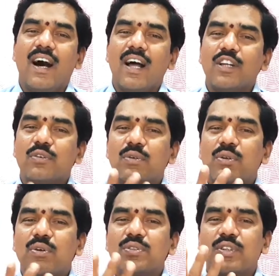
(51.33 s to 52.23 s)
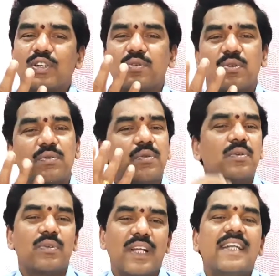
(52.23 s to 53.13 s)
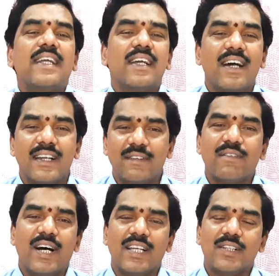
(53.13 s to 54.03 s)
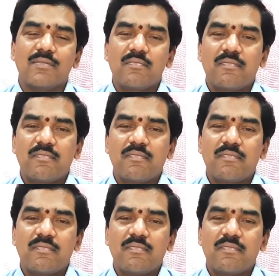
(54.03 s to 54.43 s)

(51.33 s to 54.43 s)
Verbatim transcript: నాలుగు డోసులతో కూడుకున్న టీకానివ్వాలి